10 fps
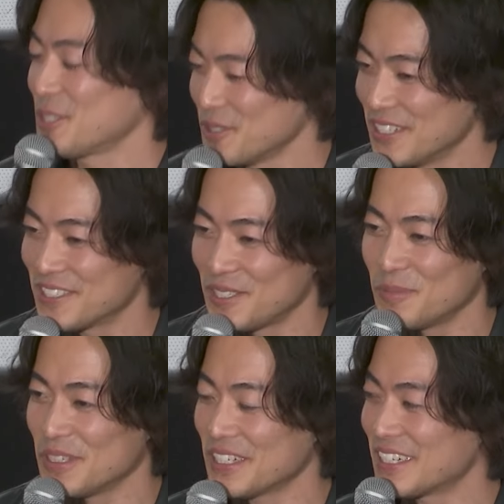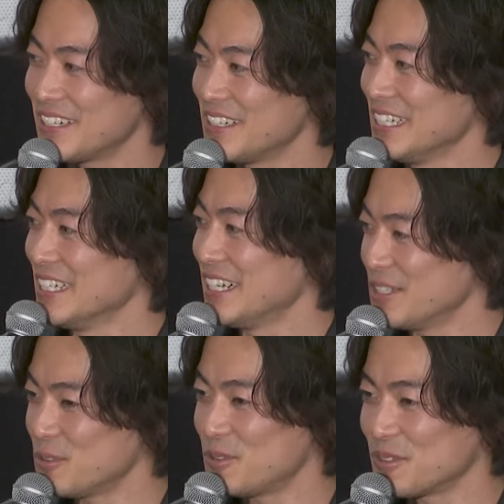がら。そうなんです、今なんか
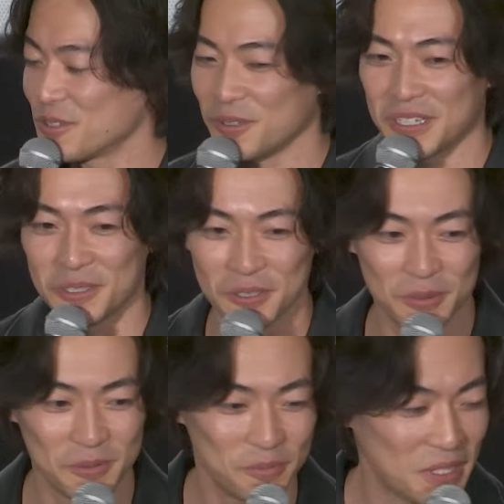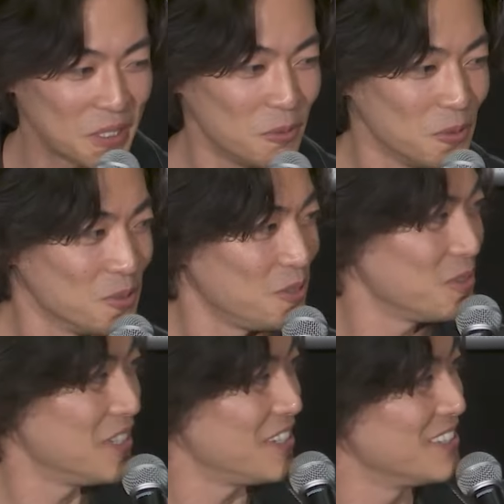業界の化け物のよう
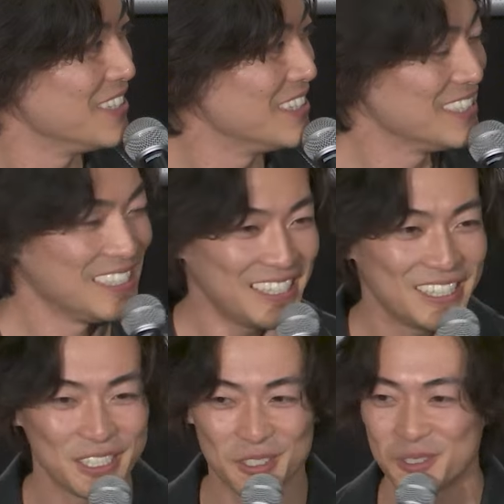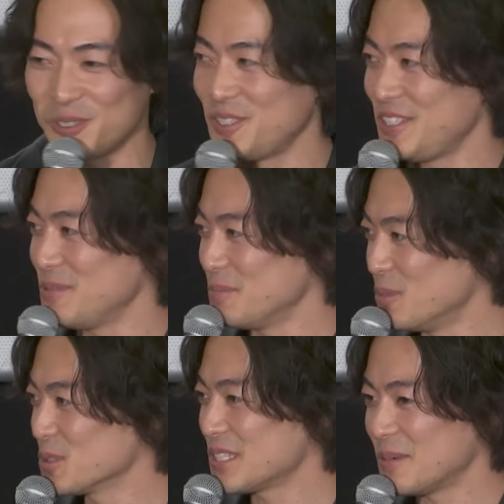な、ね、すごい
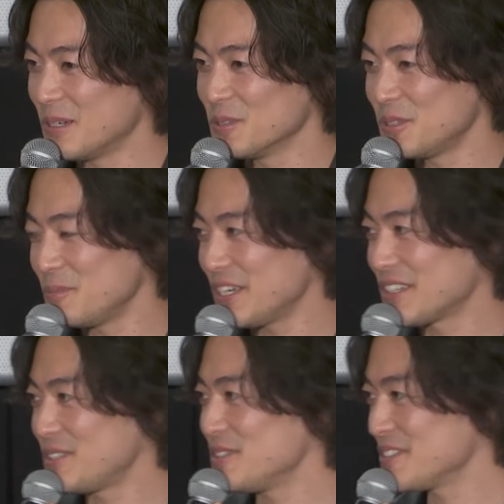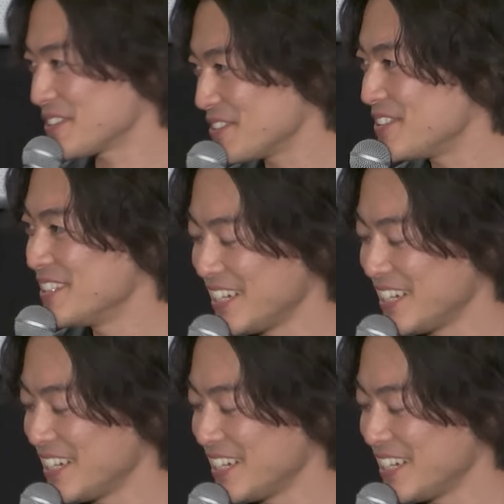モンスターバンドを今やってるんですけど、は